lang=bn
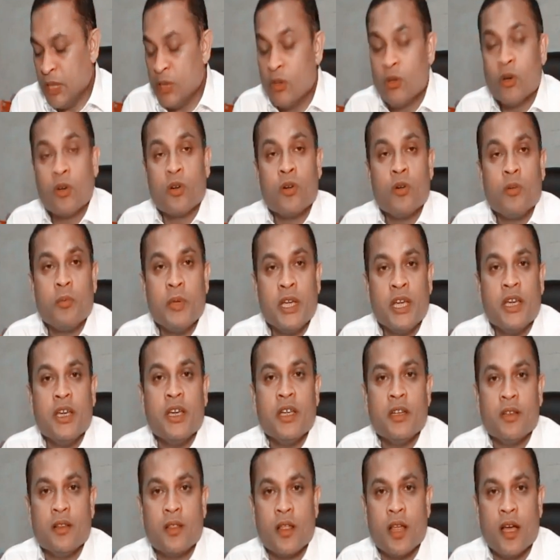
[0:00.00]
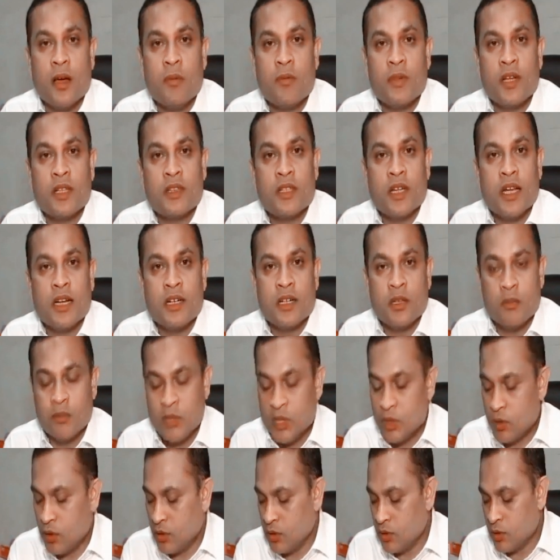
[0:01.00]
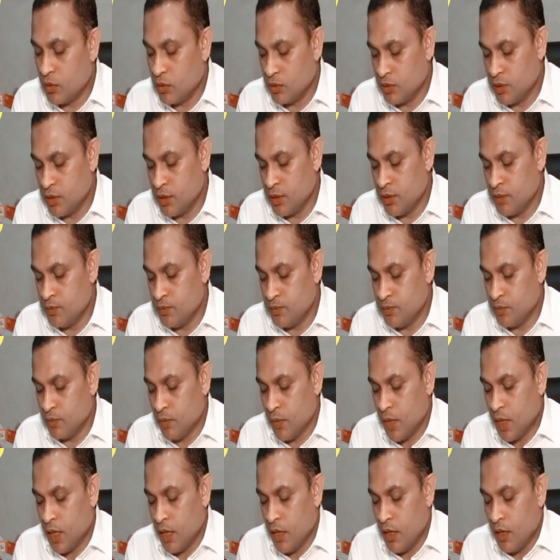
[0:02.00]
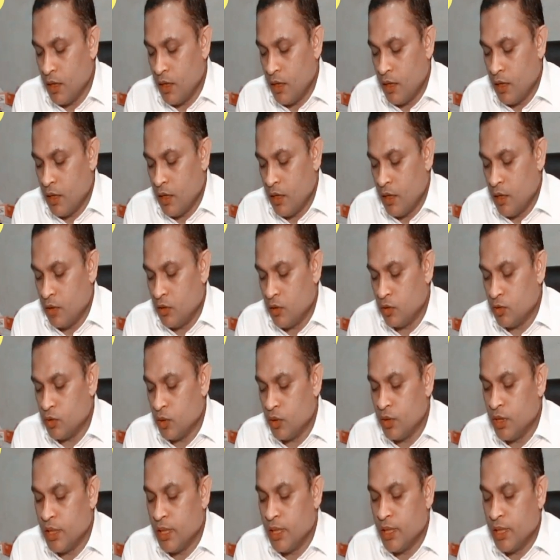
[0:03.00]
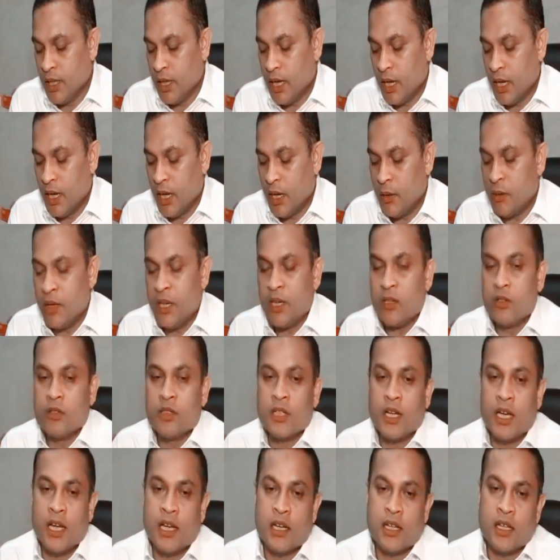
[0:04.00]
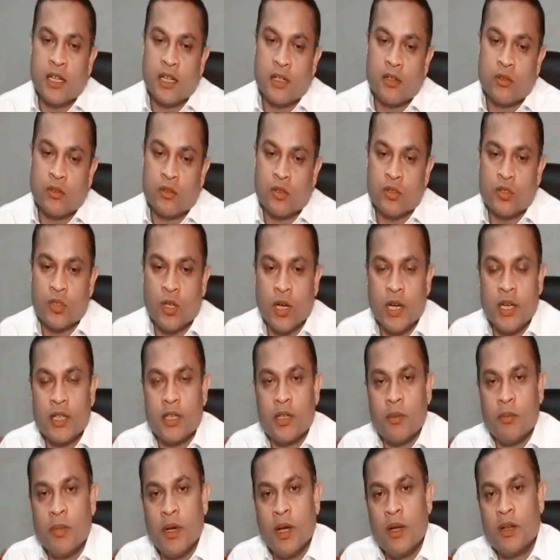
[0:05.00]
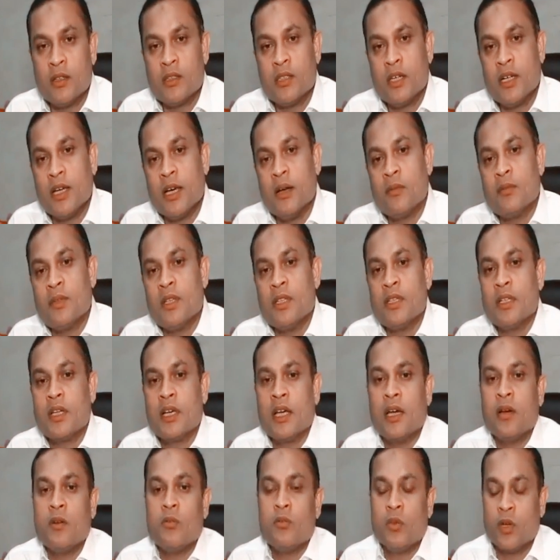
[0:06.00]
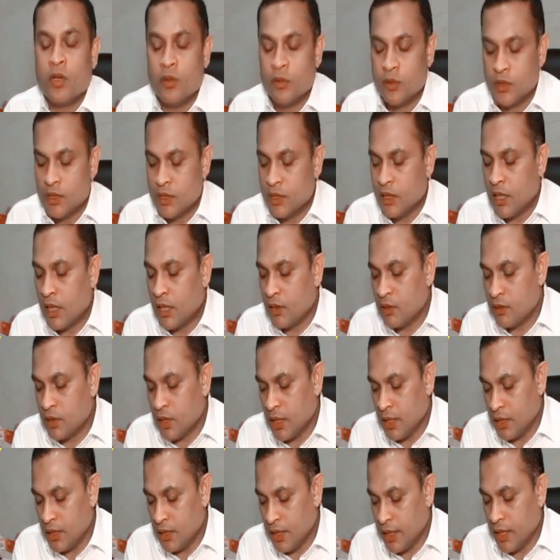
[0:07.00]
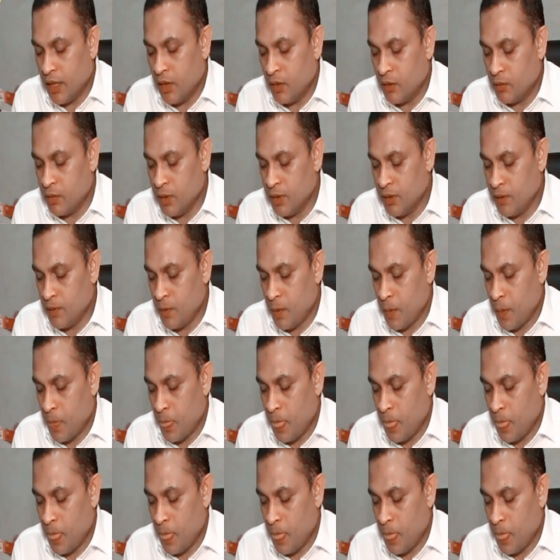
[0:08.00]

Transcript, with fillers: বিতর্কবিহীন আমরা ত্রাণটা বিতরণ করছি তো যদি আবারও ত্রাণের কোনো সহায়তা পাওয়া যায় আপনাদেরকে পরবর্তীতে আরও ত্রাণ দেওয়া হবে